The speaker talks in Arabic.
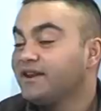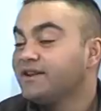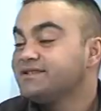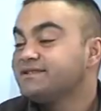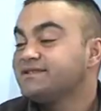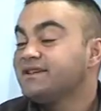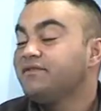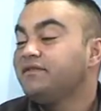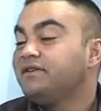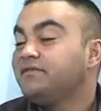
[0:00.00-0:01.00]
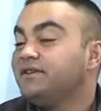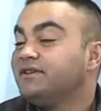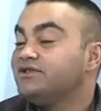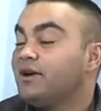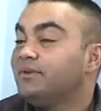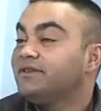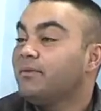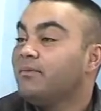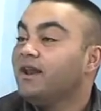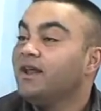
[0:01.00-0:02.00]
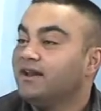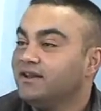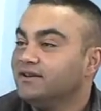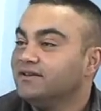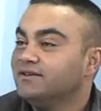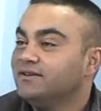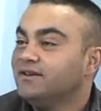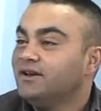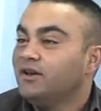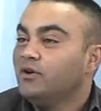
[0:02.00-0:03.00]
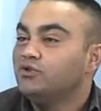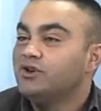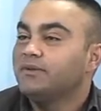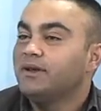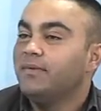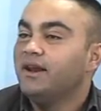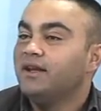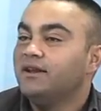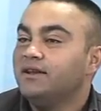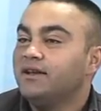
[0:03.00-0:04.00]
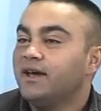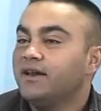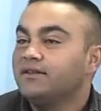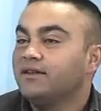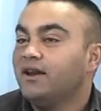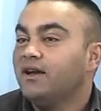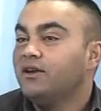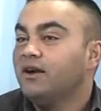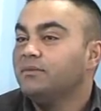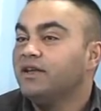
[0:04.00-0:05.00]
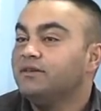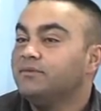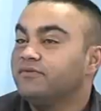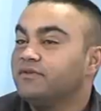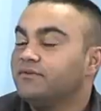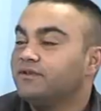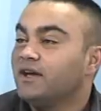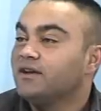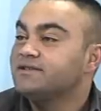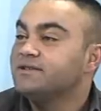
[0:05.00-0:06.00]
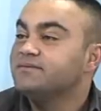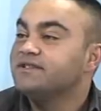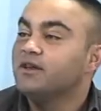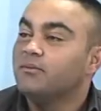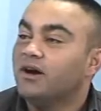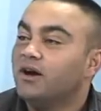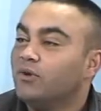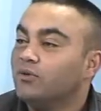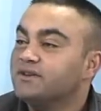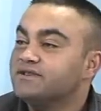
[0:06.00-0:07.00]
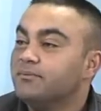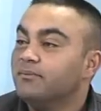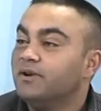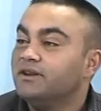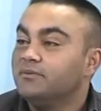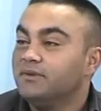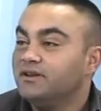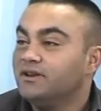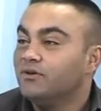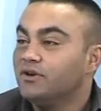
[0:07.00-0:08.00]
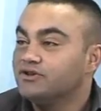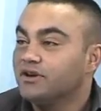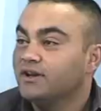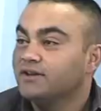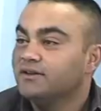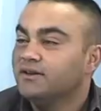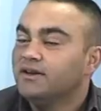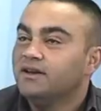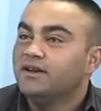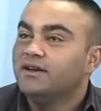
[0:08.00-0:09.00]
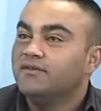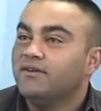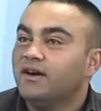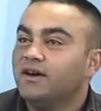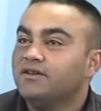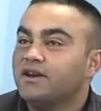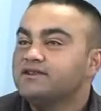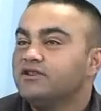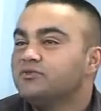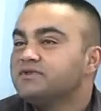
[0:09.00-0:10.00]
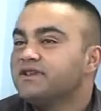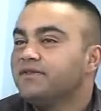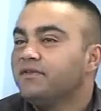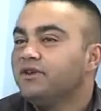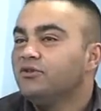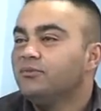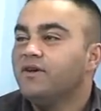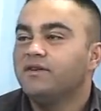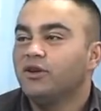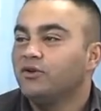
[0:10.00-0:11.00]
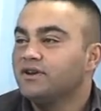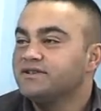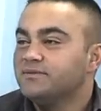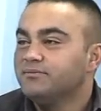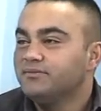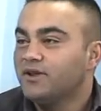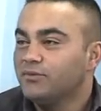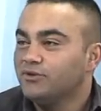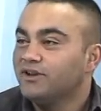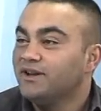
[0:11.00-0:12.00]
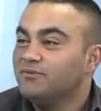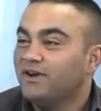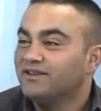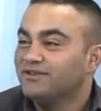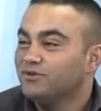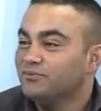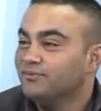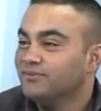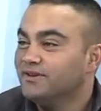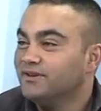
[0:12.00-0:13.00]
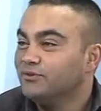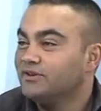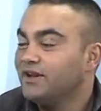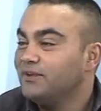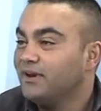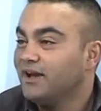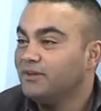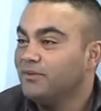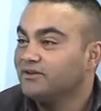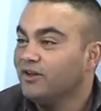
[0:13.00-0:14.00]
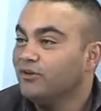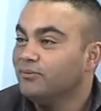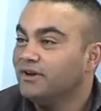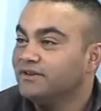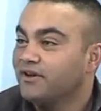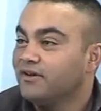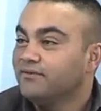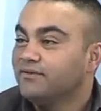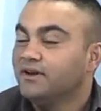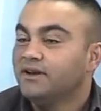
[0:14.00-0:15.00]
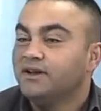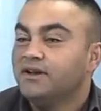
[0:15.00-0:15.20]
درست صيفي في جامعه عمان الاهليه وجامعه عمان الاهليه كانت على انها بدها تفتح قسم سينما او قسم مالتي ميديا وهيك شغلات فدرست عندهم الصيفي وما فتحوا القسم تربيه وتعليم ما اعطتهم والتعليم العالي ما اعطاهم اعتراف آه،